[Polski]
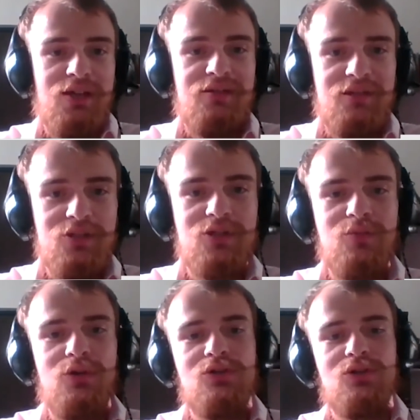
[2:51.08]
jest jeszcze
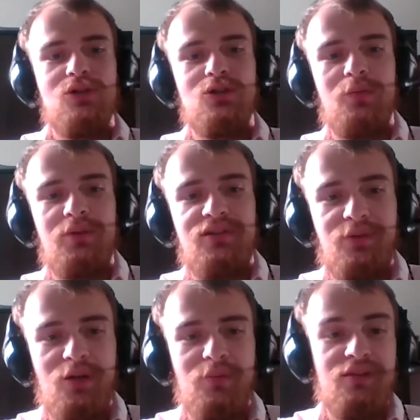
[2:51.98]
młodszy niż
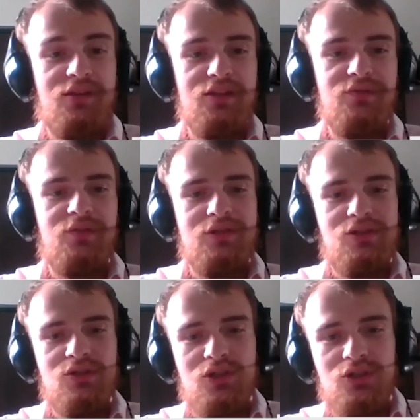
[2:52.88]
Robespierre, ma zaledwie
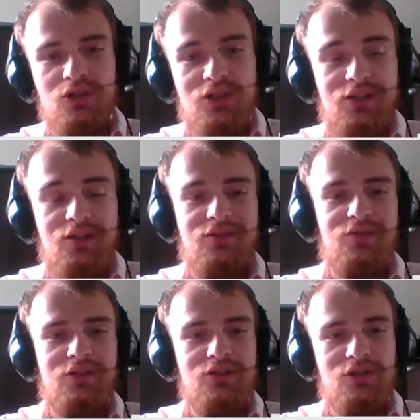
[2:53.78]
26 lat, niecałe
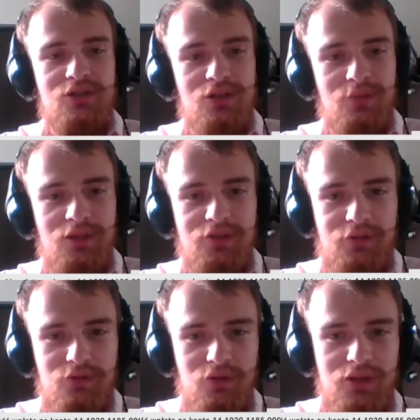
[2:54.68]
27, kiedy
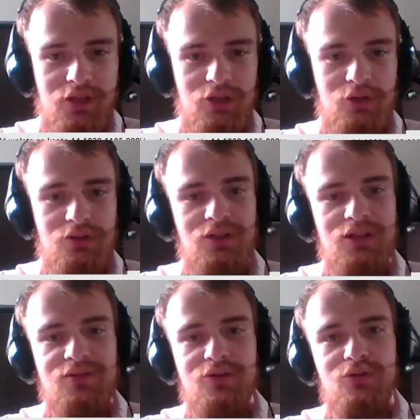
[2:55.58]
wędruje na gilotynę,
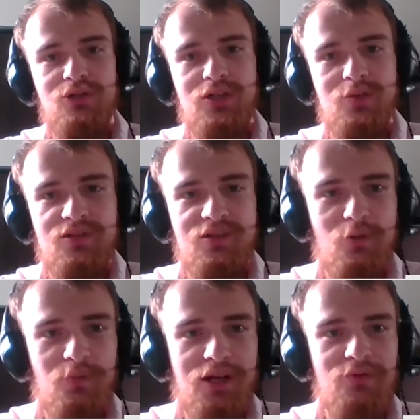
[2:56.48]
jest jego cieniem, jest
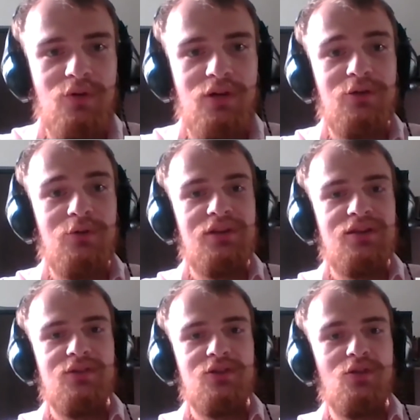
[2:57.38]
jego prawą ręką,
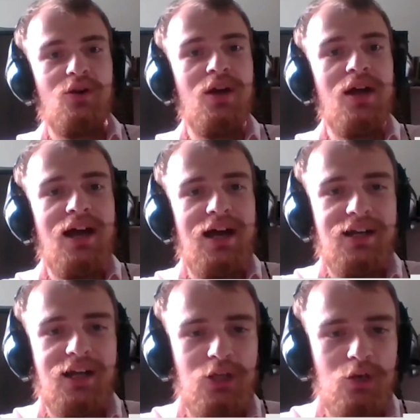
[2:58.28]
nazywa się go
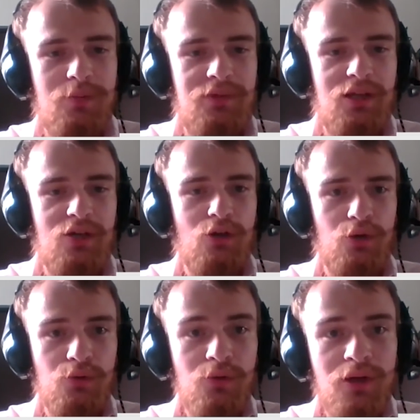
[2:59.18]
Archaniołem
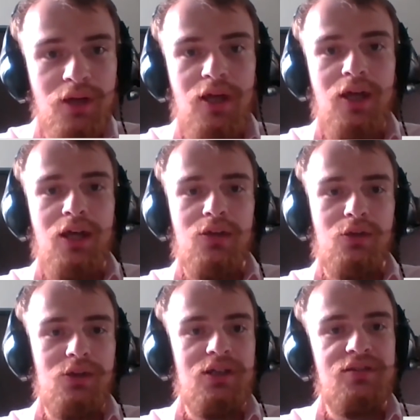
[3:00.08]
Terroru.
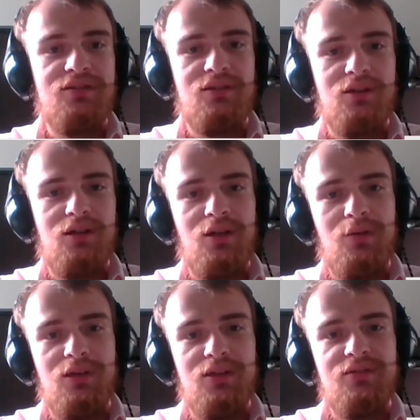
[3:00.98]
No i jest, e,
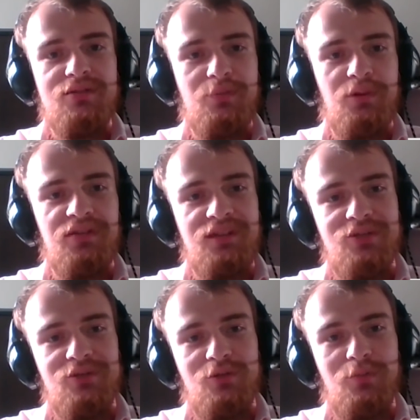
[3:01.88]
jest
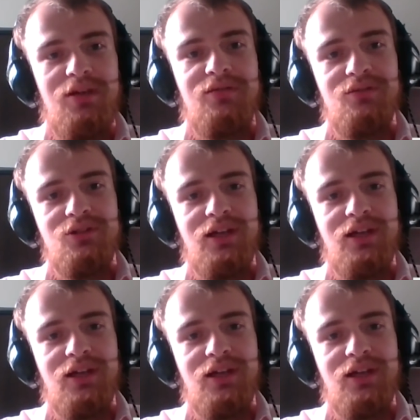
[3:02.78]
postacią bardzo